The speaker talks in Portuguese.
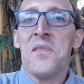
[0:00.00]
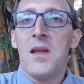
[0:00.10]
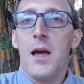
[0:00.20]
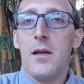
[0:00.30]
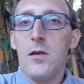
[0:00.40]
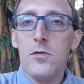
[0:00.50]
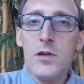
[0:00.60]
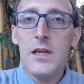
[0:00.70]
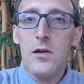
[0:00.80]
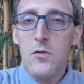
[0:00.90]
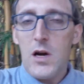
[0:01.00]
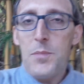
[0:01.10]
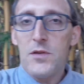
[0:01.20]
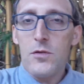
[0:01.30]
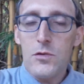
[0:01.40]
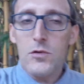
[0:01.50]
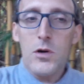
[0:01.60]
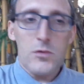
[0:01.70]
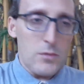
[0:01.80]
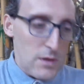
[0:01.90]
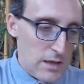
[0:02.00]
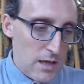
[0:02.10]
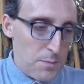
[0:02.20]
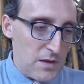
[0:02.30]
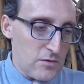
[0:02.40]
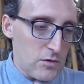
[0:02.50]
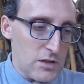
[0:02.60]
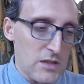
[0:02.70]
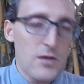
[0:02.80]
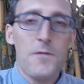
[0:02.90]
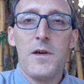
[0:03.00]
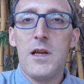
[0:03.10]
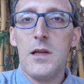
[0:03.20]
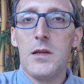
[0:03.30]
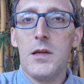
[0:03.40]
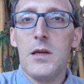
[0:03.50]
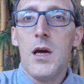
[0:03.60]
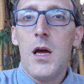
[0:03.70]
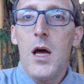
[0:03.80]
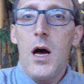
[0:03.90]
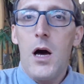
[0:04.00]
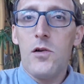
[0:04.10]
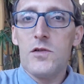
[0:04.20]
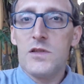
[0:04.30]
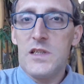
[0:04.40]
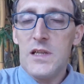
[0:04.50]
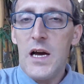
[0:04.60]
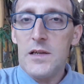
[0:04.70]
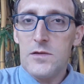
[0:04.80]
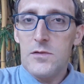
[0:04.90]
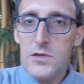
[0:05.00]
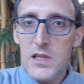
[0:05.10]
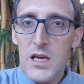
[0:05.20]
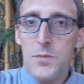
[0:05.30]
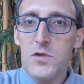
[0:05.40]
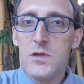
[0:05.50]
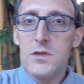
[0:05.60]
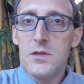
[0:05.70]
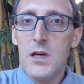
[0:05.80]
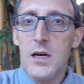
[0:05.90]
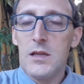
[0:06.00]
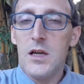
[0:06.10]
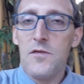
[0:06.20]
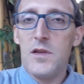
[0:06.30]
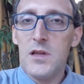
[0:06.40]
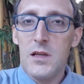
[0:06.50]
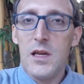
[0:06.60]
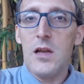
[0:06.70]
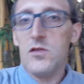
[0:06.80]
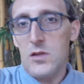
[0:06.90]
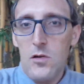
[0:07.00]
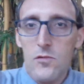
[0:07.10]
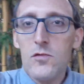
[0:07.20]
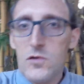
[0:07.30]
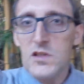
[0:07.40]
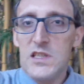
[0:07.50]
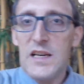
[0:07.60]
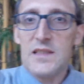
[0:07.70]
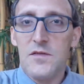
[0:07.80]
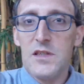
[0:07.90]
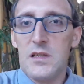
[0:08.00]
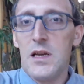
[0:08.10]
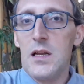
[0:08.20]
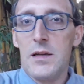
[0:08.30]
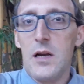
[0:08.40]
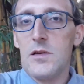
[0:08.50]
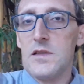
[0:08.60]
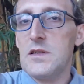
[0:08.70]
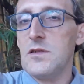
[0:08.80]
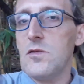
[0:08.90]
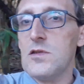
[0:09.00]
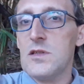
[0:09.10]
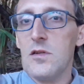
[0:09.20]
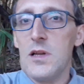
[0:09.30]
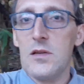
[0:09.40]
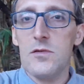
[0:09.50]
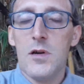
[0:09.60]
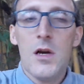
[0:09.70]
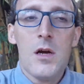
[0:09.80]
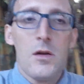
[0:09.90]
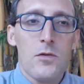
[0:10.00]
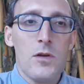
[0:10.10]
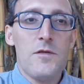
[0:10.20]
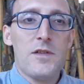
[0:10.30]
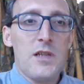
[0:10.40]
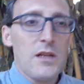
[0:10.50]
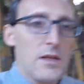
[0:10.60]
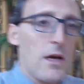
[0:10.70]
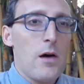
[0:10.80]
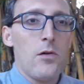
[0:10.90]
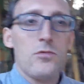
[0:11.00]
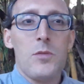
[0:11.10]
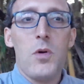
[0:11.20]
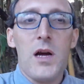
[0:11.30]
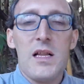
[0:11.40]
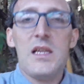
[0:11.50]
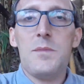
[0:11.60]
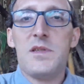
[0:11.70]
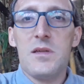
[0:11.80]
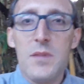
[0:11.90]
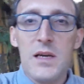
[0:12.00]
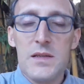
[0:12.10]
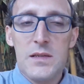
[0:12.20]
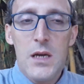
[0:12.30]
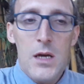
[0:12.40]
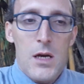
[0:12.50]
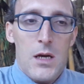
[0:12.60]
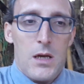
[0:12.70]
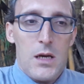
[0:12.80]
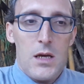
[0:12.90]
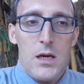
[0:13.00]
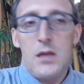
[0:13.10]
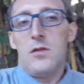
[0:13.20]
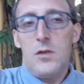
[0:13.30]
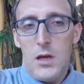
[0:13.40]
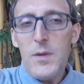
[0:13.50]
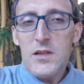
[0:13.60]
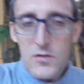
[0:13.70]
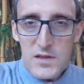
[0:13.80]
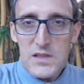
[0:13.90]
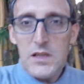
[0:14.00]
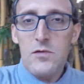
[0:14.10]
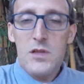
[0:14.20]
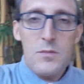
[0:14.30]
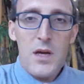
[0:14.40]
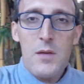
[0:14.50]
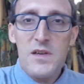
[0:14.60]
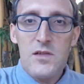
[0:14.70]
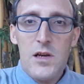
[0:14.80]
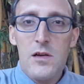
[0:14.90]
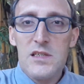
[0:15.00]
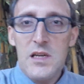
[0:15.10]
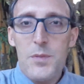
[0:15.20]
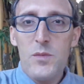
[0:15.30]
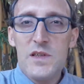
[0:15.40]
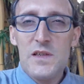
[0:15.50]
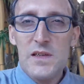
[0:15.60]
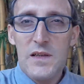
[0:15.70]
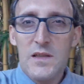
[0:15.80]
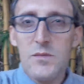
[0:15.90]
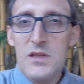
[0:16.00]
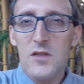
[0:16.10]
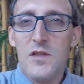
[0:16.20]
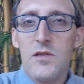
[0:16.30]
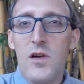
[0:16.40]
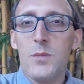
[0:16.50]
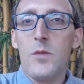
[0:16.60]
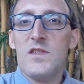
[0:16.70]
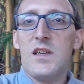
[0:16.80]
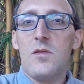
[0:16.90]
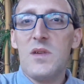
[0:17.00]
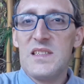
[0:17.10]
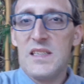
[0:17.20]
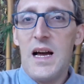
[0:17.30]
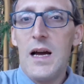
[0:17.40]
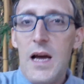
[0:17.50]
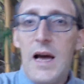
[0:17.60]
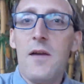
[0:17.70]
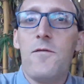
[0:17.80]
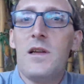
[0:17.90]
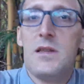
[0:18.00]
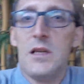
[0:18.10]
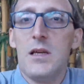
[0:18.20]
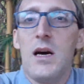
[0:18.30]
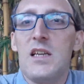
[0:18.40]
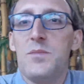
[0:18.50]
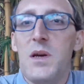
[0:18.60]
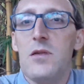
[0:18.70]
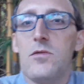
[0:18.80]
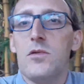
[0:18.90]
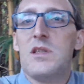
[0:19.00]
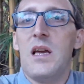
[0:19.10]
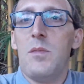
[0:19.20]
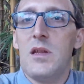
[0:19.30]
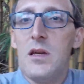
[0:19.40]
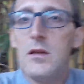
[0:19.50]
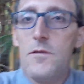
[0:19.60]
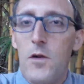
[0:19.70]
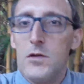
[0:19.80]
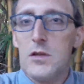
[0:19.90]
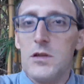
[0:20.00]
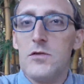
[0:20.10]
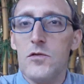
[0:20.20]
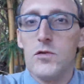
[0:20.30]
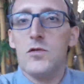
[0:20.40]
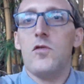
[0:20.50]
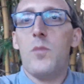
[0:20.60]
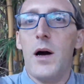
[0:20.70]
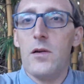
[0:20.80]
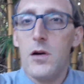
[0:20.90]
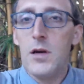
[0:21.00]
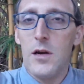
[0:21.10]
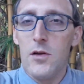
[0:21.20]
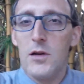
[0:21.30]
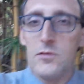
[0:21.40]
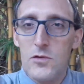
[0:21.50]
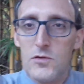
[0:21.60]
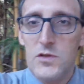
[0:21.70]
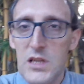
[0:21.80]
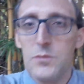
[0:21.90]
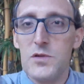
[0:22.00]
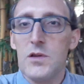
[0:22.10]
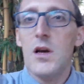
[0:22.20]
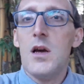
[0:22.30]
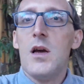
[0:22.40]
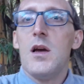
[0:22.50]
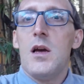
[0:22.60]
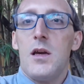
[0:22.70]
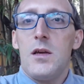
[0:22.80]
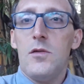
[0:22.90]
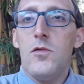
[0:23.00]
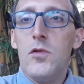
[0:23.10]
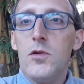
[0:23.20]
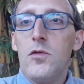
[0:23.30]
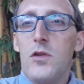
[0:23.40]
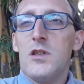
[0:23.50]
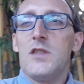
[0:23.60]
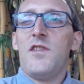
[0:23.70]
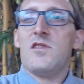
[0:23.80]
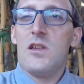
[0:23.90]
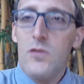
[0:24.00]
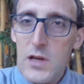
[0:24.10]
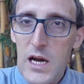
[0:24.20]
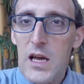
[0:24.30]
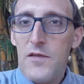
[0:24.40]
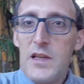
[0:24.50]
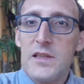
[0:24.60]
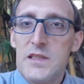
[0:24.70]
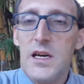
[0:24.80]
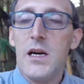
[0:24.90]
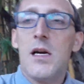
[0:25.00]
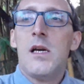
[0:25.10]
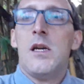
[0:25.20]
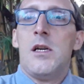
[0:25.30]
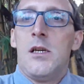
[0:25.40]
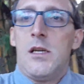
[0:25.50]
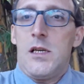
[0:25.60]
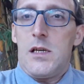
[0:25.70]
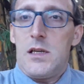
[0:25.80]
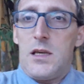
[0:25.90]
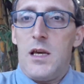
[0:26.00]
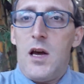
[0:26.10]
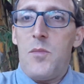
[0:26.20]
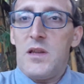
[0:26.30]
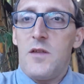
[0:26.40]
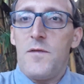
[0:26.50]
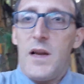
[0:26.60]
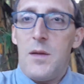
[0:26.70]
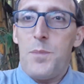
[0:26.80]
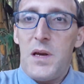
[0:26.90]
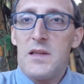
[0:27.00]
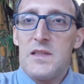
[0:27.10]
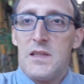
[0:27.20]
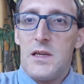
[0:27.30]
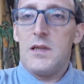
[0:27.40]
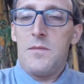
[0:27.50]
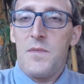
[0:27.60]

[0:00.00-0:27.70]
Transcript: É eu não lerei o capítulo todo, lerei apenas o trecho referente aos sinais dos tempos da, da vinda dele, algum dos sinais da vinda dele. É claro que existem outros que estão lá no, no livro de Daniel, no Apocalipse, mas é, em Mateus 25 também, mas eu quero deixar pelo menos esse aqui de Mateus 24 para você começar a refletir a respeito da iminente volta de Jesus, o maior herói de todos os tempos. E o único que nós devemos adorar, reverenciar, que realmente vale a pena ser